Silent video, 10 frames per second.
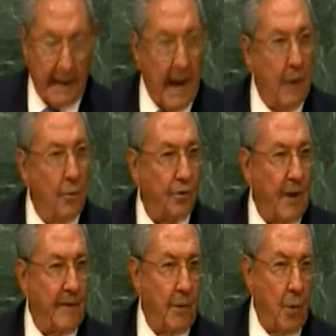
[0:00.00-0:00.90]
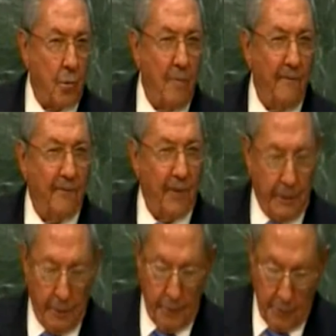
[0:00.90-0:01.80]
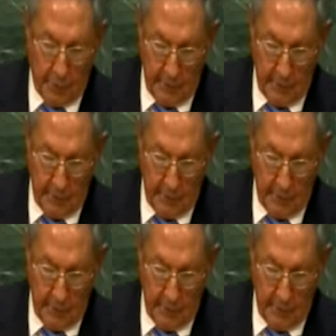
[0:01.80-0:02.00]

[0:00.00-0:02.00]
causas de los conflictos